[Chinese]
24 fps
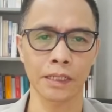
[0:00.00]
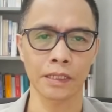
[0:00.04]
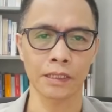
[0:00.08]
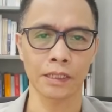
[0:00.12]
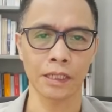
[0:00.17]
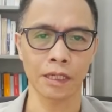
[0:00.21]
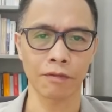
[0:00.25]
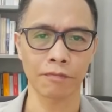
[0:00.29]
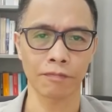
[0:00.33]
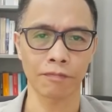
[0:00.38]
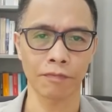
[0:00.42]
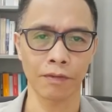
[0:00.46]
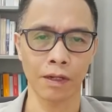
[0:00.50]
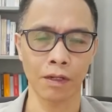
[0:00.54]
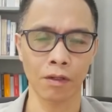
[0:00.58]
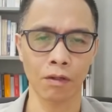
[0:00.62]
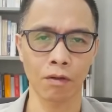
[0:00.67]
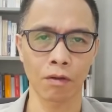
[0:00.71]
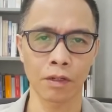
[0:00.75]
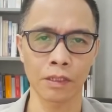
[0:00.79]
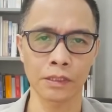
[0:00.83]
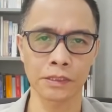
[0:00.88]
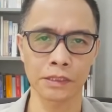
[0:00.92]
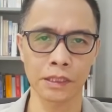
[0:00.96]
济一体化
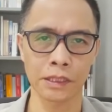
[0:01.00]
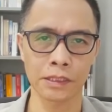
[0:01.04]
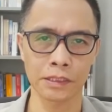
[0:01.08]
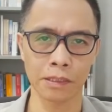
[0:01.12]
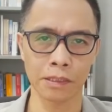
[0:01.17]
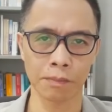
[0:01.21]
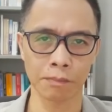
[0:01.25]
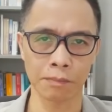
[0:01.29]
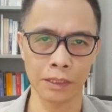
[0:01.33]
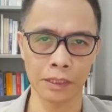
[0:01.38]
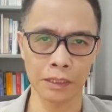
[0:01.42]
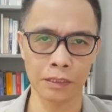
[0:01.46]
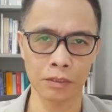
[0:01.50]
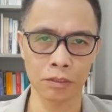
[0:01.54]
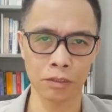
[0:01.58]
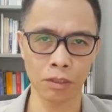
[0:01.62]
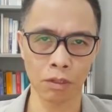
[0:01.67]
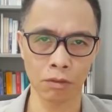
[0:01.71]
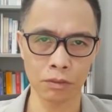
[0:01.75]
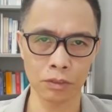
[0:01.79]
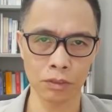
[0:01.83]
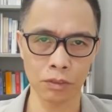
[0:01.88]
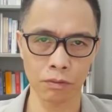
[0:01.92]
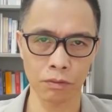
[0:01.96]
过去40年当
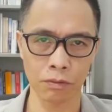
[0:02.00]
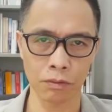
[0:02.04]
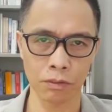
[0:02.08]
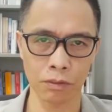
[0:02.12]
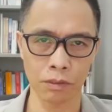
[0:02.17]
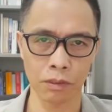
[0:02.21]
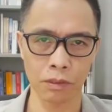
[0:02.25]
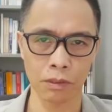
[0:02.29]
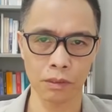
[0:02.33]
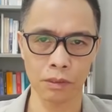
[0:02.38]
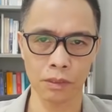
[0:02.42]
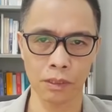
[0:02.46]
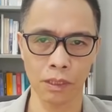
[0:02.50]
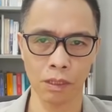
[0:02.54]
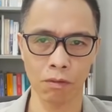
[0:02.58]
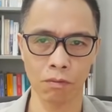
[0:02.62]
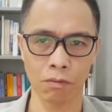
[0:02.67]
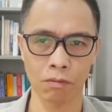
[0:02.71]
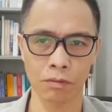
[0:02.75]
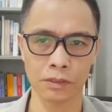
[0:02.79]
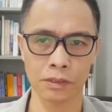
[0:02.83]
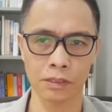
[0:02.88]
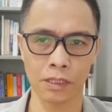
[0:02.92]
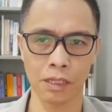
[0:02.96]
中，
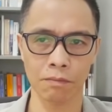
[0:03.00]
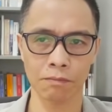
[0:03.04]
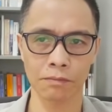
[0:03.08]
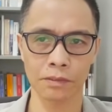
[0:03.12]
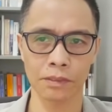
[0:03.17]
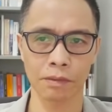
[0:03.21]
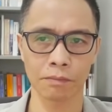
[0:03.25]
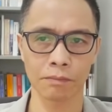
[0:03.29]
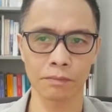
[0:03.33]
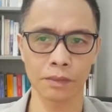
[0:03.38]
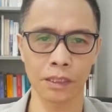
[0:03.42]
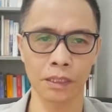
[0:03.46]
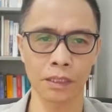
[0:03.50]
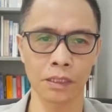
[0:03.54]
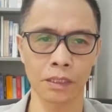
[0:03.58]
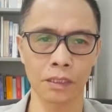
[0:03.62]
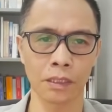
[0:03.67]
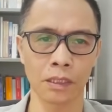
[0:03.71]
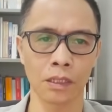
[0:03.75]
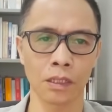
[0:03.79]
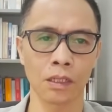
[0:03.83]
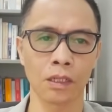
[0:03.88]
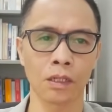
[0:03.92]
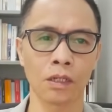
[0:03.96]
前30年，
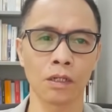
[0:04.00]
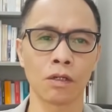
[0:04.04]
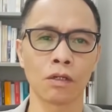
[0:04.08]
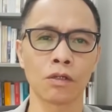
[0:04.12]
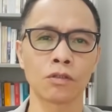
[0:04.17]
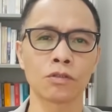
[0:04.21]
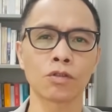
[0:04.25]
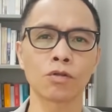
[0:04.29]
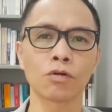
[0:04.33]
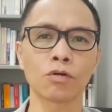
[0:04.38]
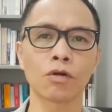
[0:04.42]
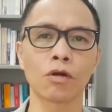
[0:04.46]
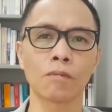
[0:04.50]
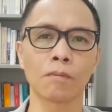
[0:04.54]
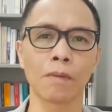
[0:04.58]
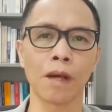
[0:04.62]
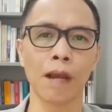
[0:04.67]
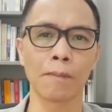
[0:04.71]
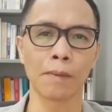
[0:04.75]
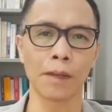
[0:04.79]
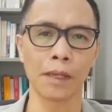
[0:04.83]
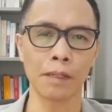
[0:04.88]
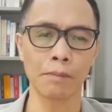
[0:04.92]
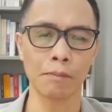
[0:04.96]
中国
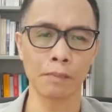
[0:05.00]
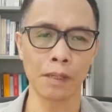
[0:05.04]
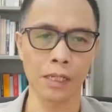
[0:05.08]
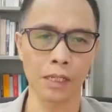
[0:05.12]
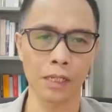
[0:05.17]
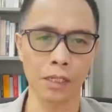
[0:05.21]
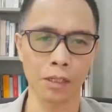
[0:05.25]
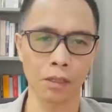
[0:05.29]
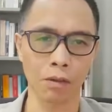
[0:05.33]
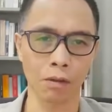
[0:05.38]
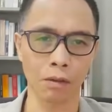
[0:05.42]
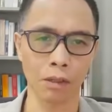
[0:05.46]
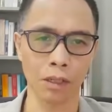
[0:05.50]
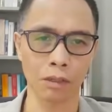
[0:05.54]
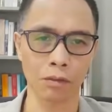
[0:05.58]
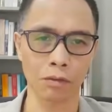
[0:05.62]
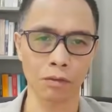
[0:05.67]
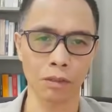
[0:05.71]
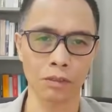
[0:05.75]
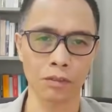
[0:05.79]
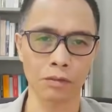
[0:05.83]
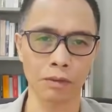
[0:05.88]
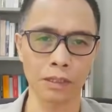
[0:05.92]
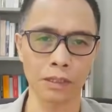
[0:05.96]
卖给美国的都
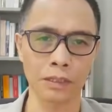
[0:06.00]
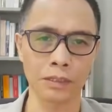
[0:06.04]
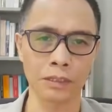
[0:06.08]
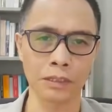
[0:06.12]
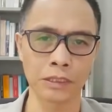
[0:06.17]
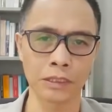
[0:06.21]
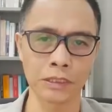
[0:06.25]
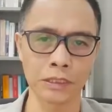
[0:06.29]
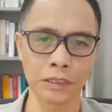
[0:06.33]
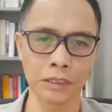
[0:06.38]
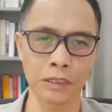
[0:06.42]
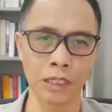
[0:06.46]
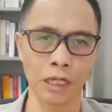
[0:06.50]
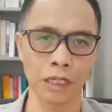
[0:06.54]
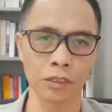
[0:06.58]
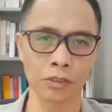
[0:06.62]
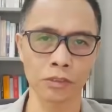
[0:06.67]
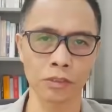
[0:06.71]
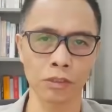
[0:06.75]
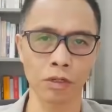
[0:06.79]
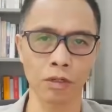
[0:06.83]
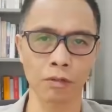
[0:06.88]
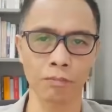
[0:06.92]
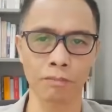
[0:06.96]
是所谓的浅层
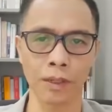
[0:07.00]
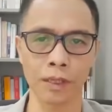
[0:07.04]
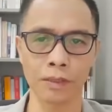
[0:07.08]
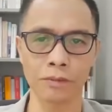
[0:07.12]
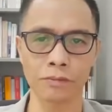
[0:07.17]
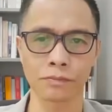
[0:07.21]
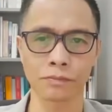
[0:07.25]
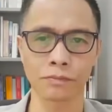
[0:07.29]
商品，